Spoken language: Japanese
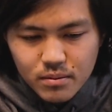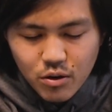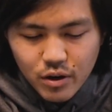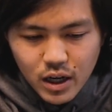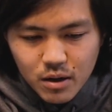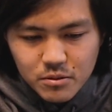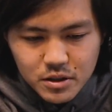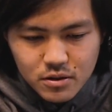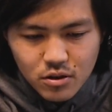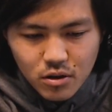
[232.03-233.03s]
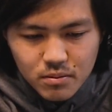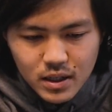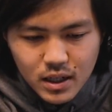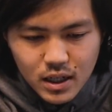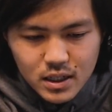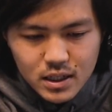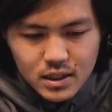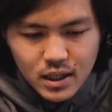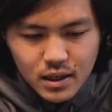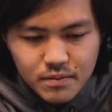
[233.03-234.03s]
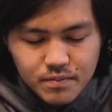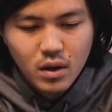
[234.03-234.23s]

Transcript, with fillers: これからもずっと、みたいな感じですね。